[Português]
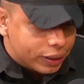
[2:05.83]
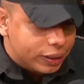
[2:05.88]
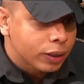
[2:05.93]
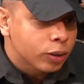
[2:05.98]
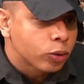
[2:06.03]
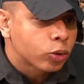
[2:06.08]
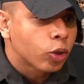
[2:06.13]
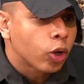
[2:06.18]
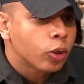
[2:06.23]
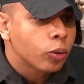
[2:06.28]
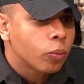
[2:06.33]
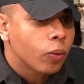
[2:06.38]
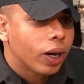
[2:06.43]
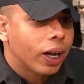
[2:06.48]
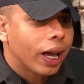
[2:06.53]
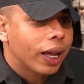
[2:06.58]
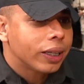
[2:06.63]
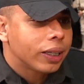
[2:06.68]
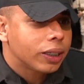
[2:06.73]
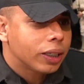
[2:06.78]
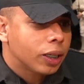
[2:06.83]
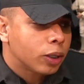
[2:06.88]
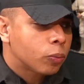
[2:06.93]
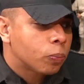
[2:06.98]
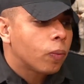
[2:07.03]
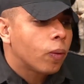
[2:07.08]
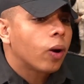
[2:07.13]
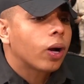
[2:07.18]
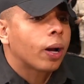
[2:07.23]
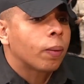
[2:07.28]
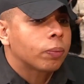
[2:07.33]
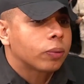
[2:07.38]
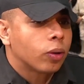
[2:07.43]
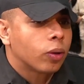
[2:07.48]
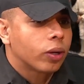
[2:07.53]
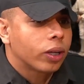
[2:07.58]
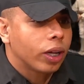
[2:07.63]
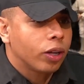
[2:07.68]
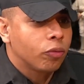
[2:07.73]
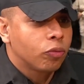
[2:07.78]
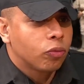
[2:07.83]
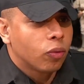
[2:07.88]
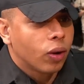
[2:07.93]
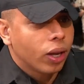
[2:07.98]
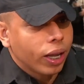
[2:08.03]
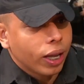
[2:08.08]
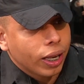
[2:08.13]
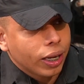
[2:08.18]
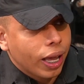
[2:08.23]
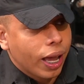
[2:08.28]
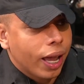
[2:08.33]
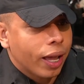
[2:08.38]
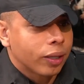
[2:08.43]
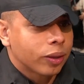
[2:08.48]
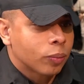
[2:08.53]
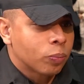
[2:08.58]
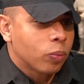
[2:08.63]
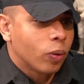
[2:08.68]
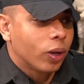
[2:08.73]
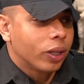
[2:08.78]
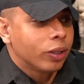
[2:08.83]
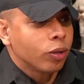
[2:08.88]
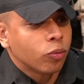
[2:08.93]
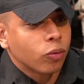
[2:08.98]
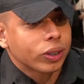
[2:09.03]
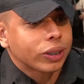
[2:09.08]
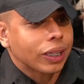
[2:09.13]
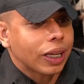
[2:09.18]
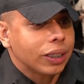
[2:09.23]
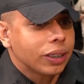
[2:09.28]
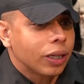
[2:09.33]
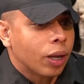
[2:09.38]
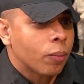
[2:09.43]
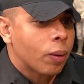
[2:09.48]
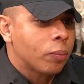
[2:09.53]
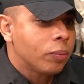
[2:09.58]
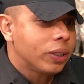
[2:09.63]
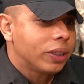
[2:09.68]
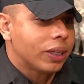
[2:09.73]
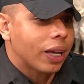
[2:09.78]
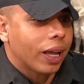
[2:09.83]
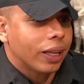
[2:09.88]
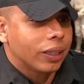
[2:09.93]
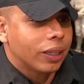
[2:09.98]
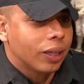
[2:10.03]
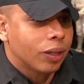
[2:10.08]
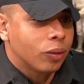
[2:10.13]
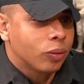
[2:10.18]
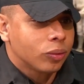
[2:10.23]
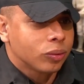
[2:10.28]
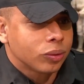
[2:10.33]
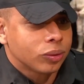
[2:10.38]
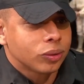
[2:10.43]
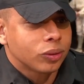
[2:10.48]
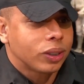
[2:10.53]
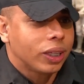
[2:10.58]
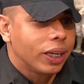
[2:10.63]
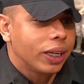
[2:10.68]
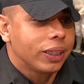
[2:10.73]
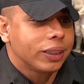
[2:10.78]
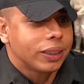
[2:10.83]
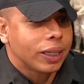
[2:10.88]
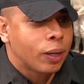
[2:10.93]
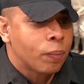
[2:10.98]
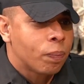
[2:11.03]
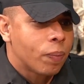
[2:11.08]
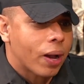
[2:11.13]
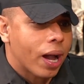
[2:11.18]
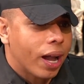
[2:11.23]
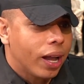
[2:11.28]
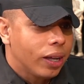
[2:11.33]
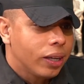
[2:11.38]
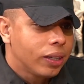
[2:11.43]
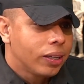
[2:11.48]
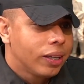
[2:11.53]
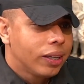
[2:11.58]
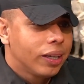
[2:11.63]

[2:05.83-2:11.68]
assim, todo molhado. Gente, pô, capitão, o que, que foi? Ele, é, pô, deu vontade de dar uma mijada, eu não queria desequipar.